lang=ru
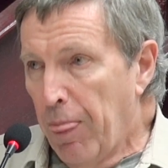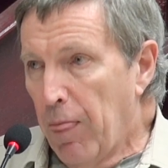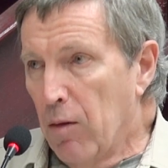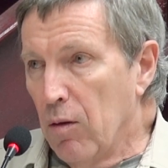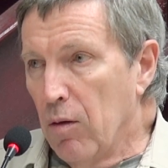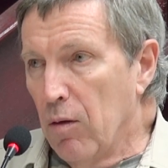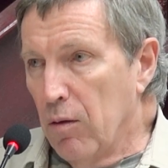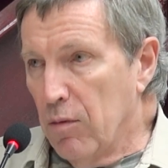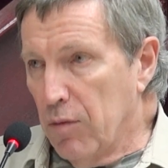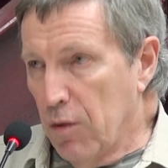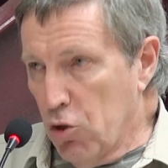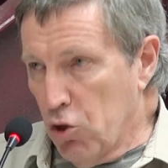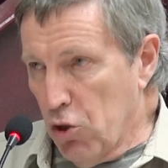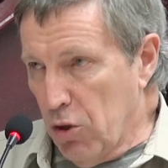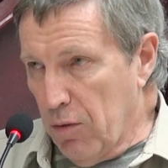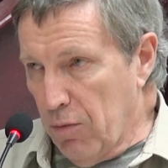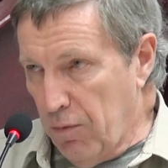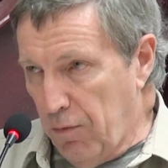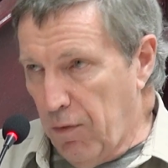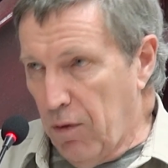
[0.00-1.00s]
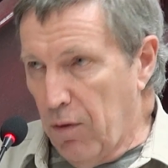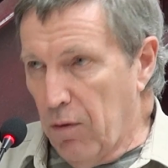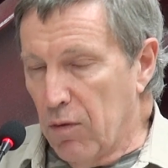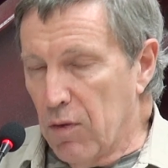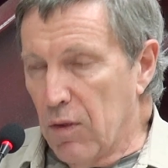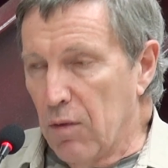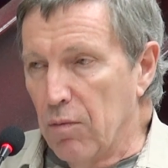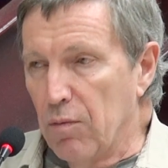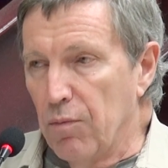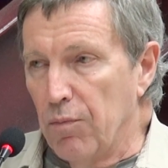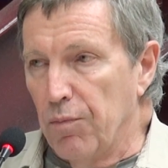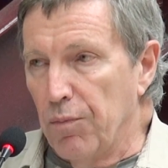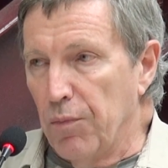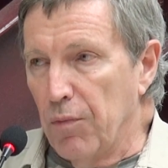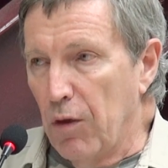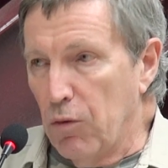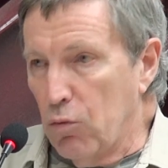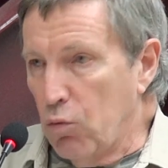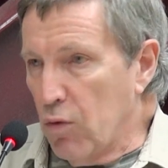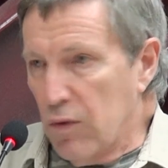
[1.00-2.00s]
А, значит, э,
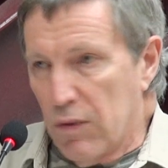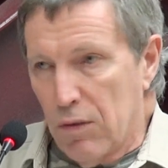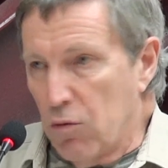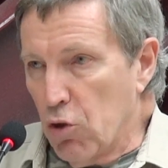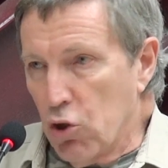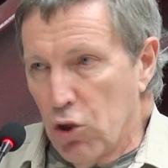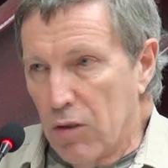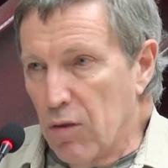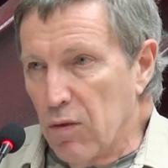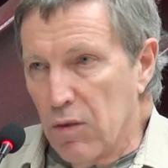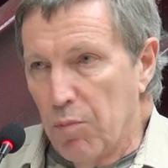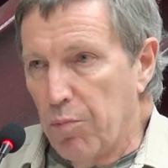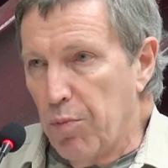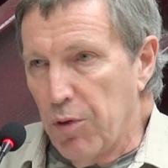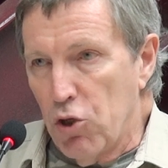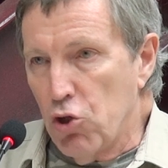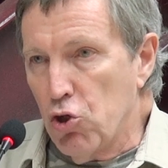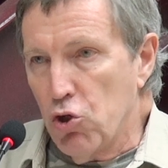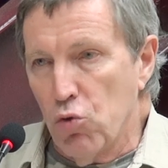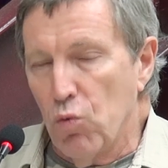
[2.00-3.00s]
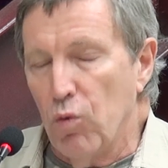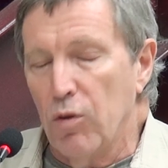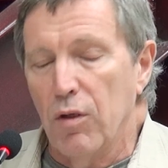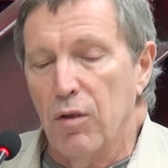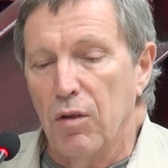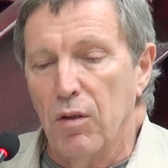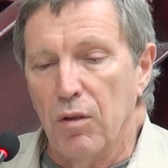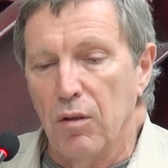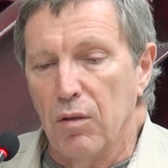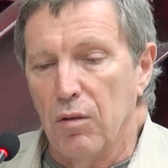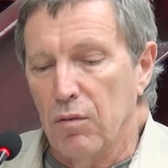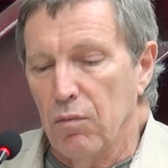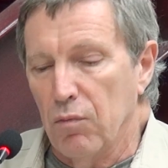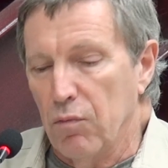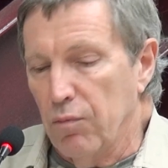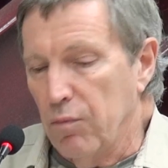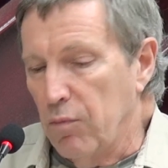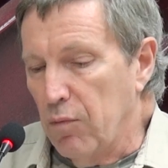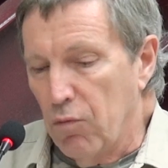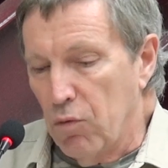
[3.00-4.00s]
которые совершенно запрещены,
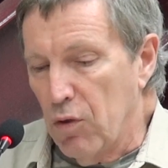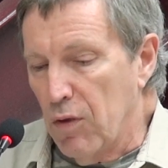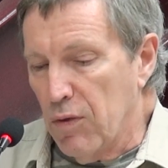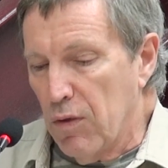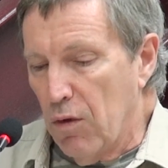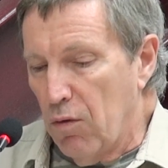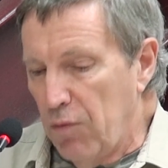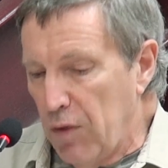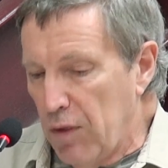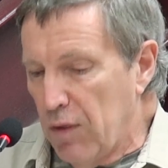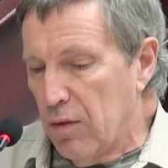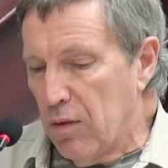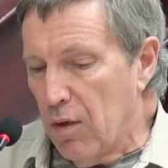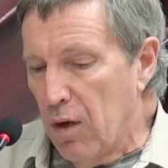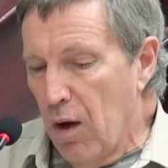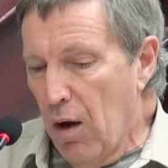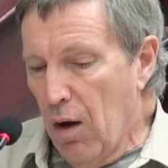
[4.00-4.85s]
его нельзя увидеть.